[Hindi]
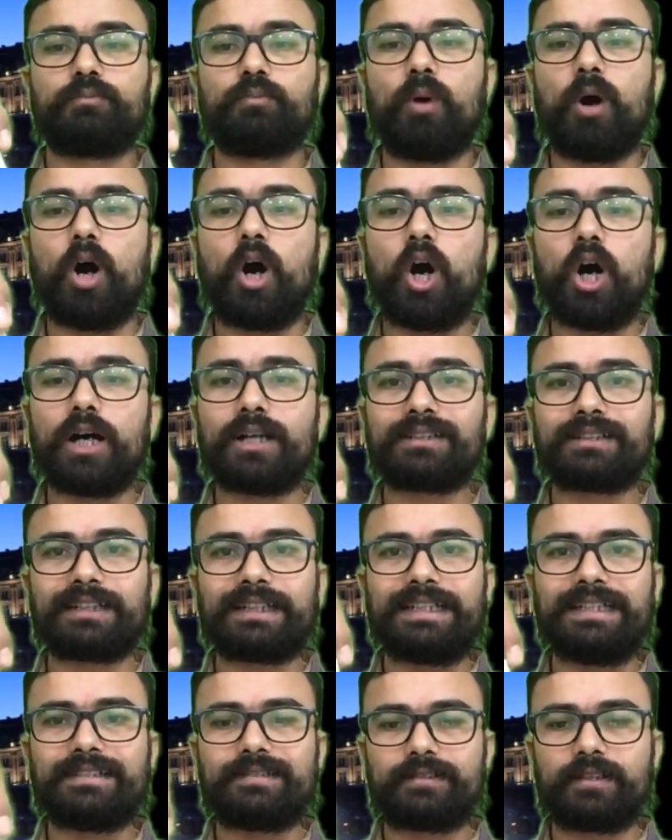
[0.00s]
बहुत
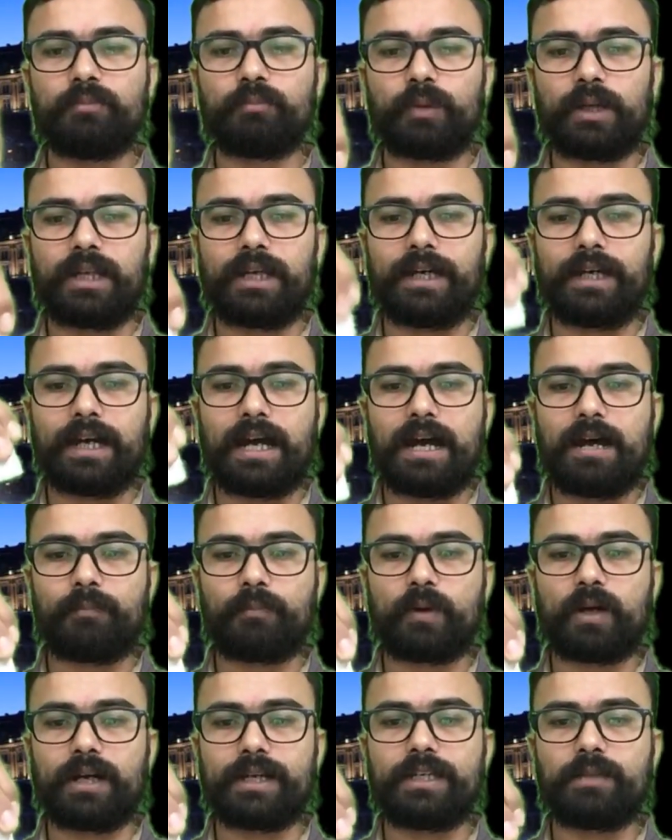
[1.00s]
ही सिंपल है
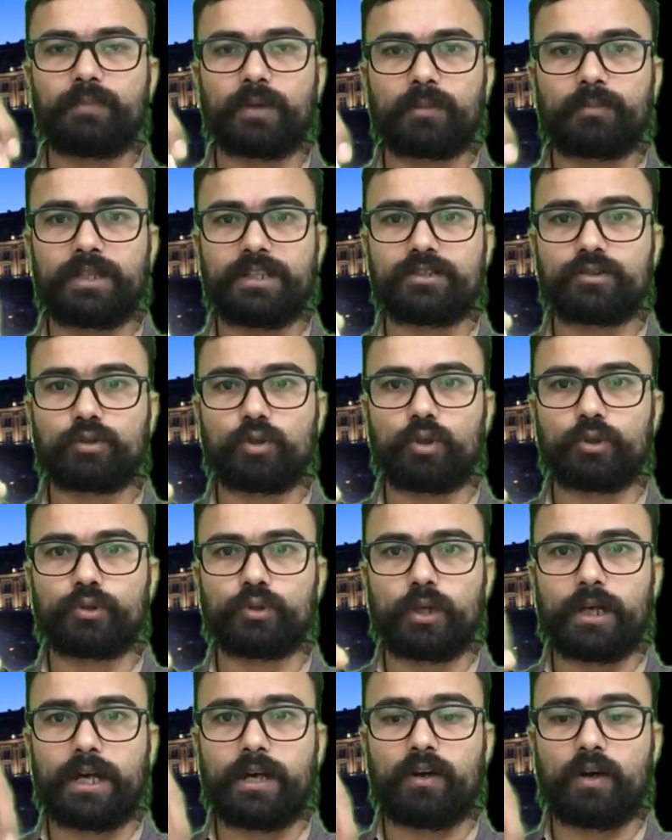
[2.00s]
आप कहीं पर भी इसको
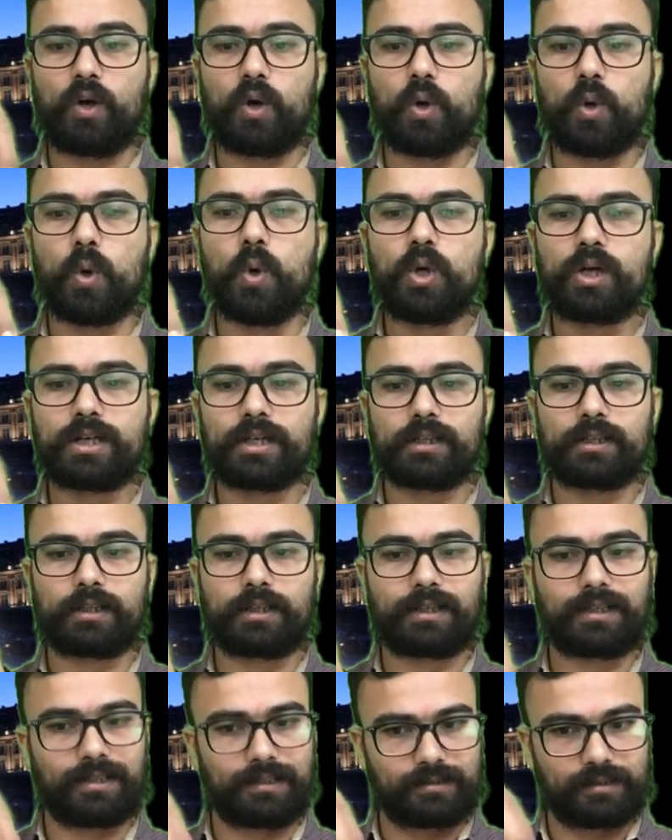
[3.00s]
जो है हुक
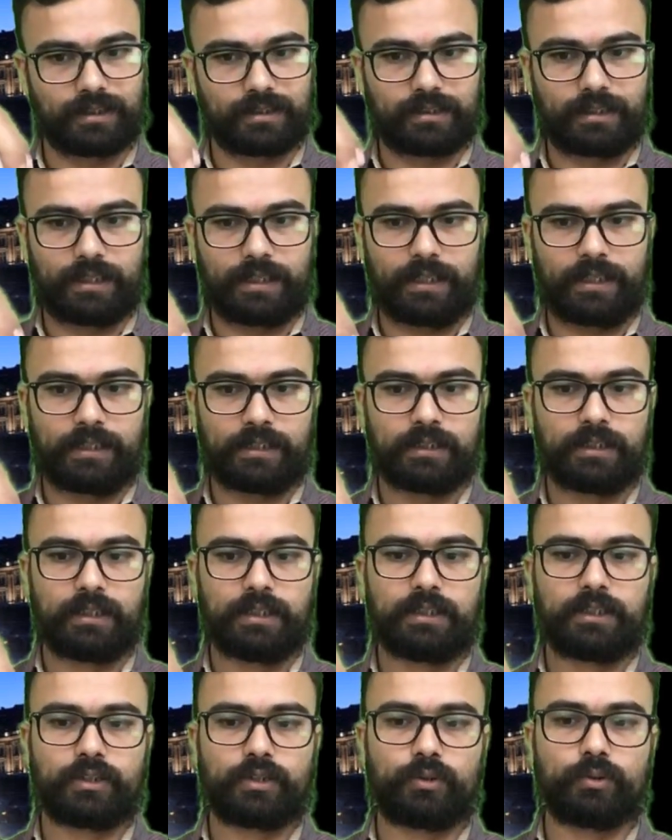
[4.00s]
कर सकते हैं
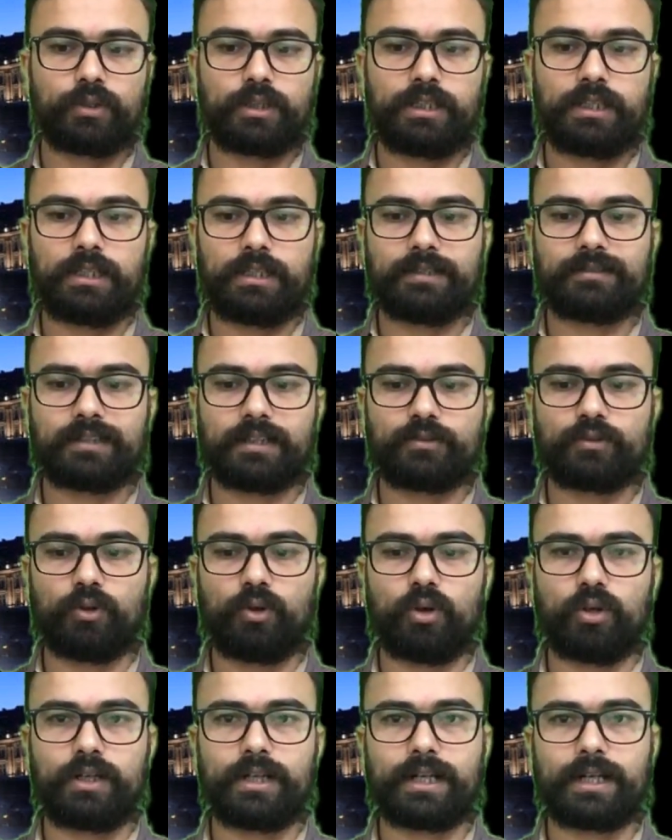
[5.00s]
क्योंकि इसका जो
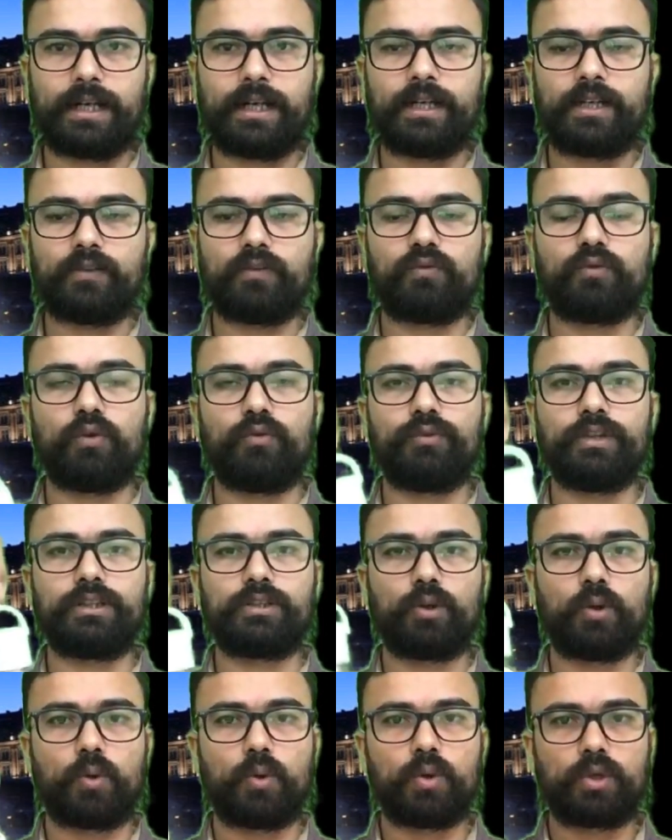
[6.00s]
होल्डर है वो
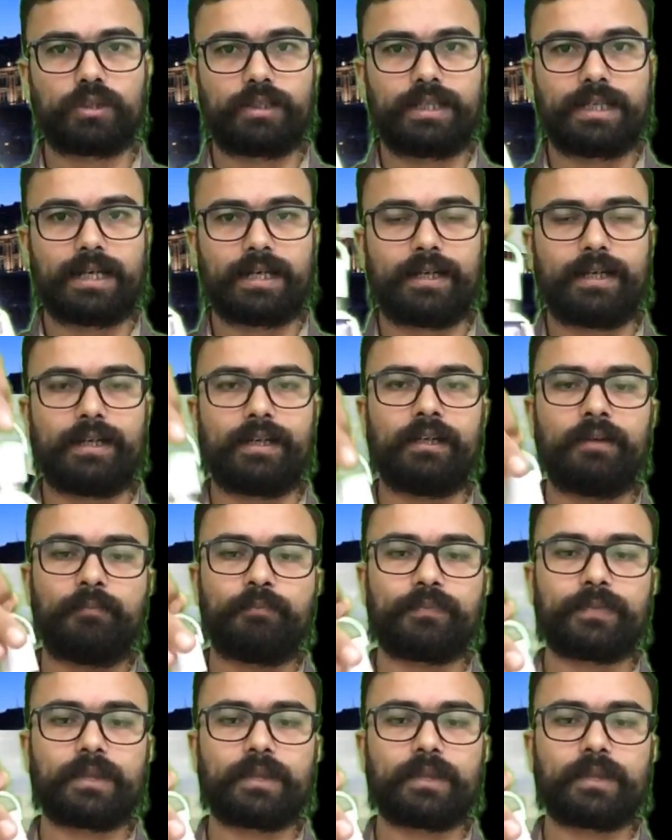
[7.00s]
विथ हुक दिया गया है